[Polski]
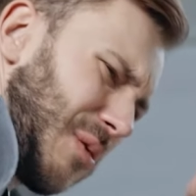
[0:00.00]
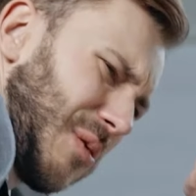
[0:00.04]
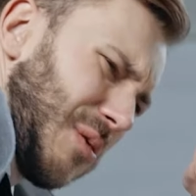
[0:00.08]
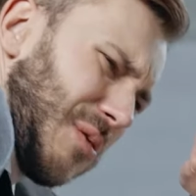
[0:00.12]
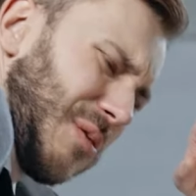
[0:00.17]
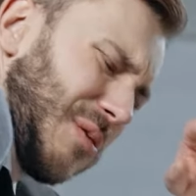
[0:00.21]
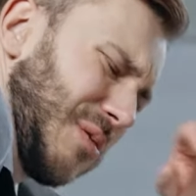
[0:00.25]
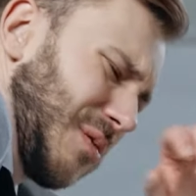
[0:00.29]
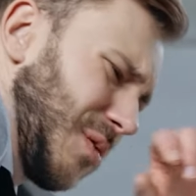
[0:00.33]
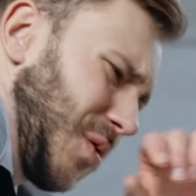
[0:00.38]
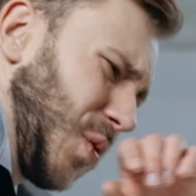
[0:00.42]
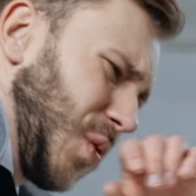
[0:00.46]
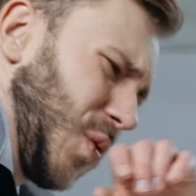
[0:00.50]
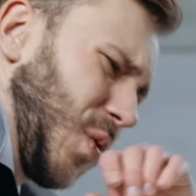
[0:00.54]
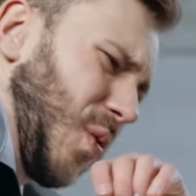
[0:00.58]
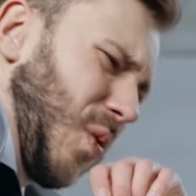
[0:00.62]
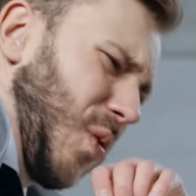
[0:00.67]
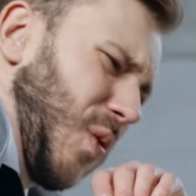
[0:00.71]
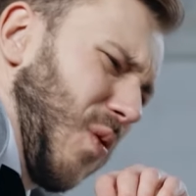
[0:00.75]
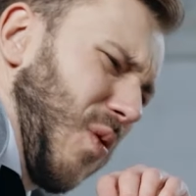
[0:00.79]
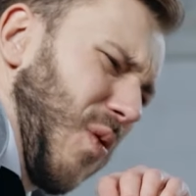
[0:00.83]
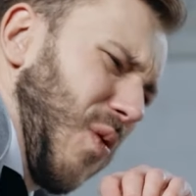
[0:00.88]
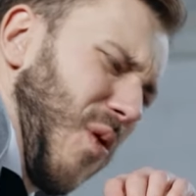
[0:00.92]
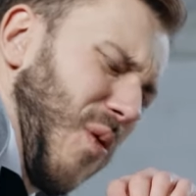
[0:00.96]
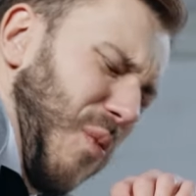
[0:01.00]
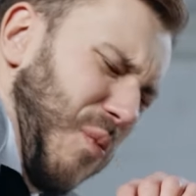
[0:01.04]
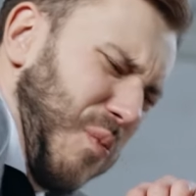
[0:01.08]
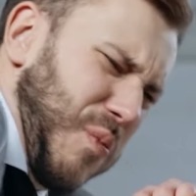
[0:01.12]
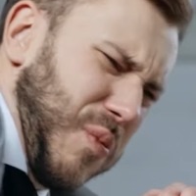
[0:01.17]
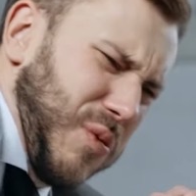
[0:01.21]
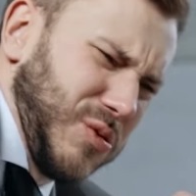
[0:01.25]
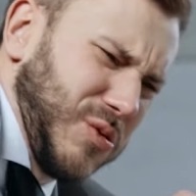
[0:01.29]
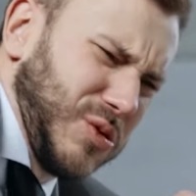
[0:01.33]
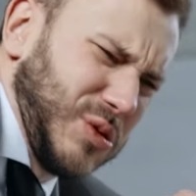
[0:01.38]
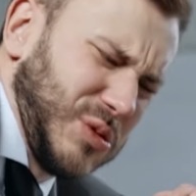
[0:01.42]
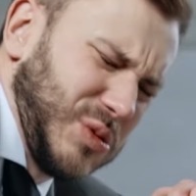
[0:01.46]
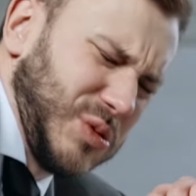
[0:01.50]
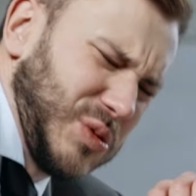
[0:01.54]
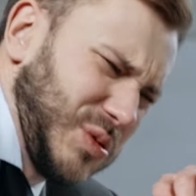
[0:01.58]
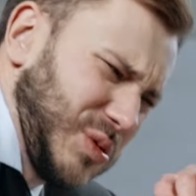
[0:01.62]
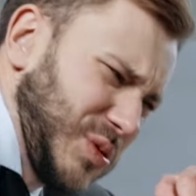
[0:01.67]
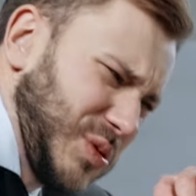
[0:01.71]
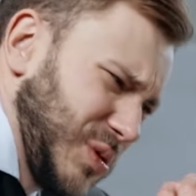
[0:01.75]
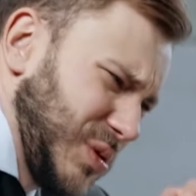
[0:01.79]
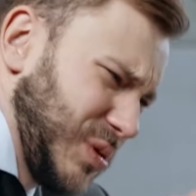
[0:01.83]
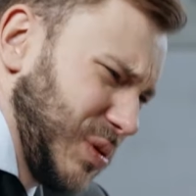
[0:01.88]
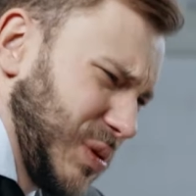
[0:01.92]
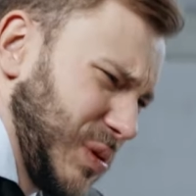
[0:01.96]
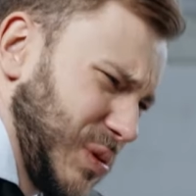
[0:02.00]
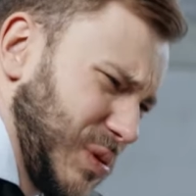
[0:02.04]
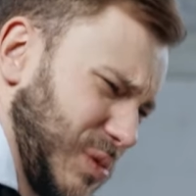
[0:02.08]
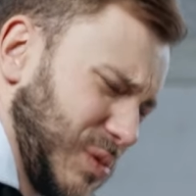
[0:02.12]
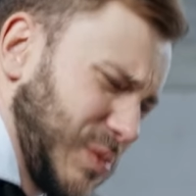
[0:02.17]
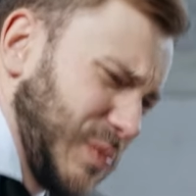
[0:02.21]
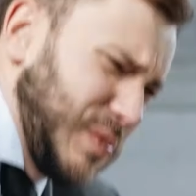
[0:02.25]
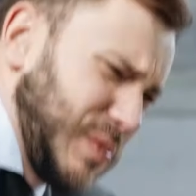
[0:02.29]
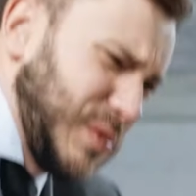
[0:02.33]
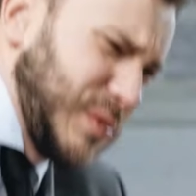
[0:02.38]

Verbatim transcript: problem ze skłonem w przód lub ze zrobieniem przysiadu.